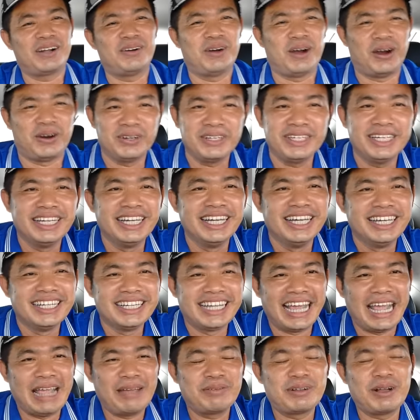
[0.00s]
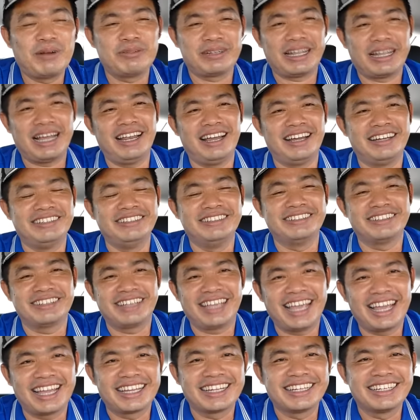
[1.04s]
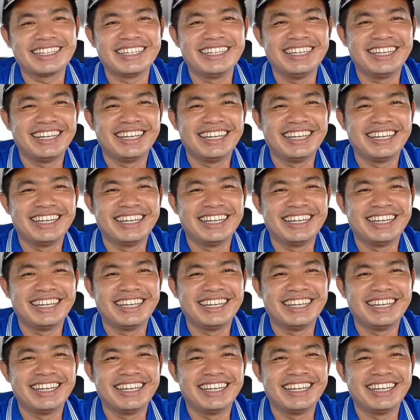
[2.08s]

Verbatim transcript: hỏi thì em không trả lời được nha